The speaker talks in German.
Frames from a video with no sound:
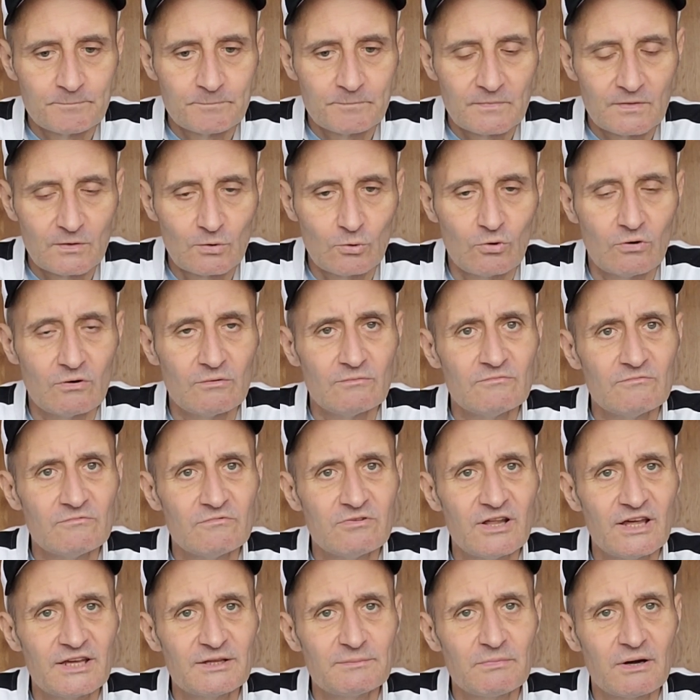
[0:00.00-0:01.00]
Ja,
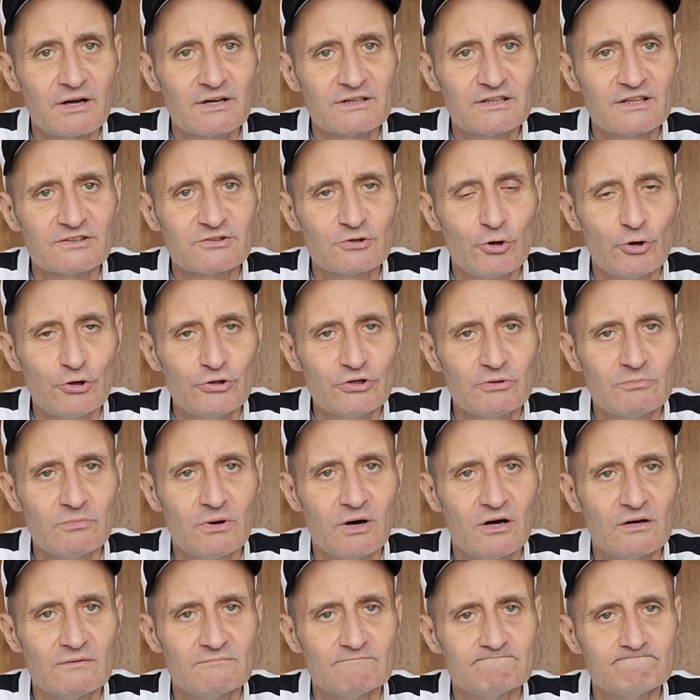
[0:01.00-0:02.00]
vielleicht mache ich das heute
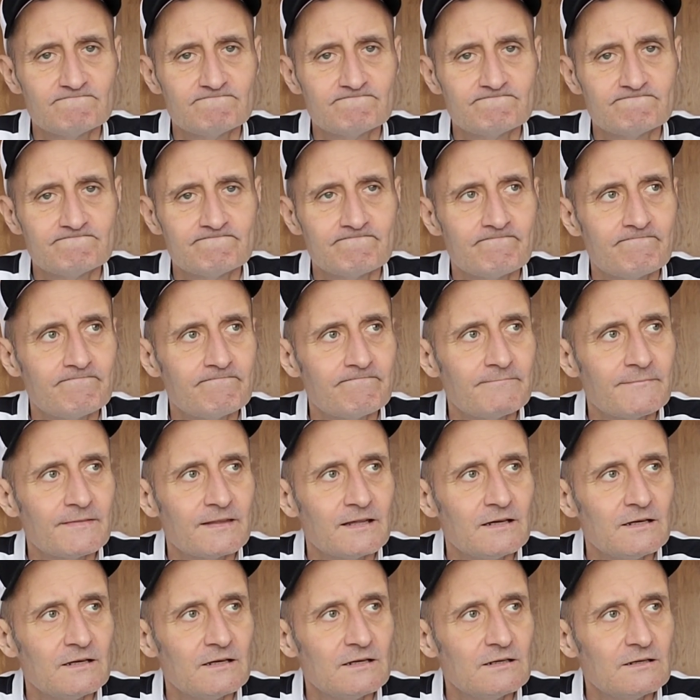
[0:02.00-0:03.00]
mal.
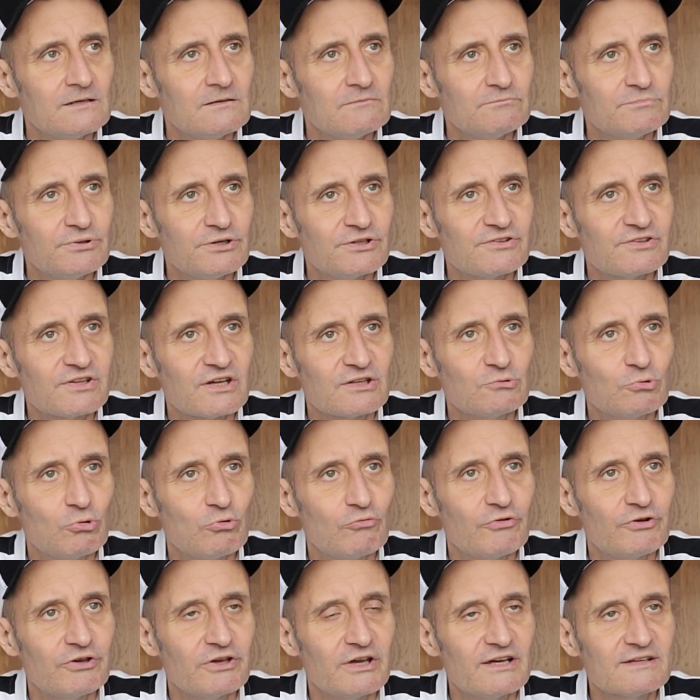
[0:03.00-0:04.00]
Pizza
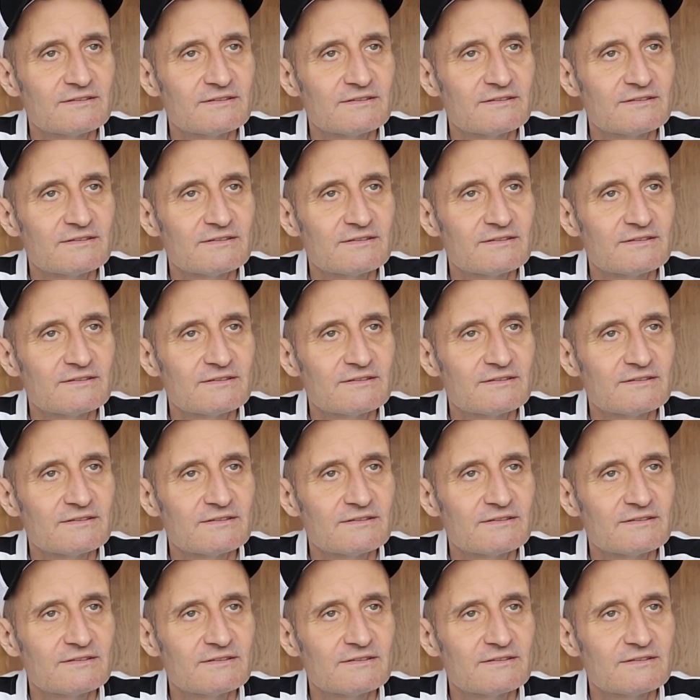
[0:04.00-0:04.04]
durfte ich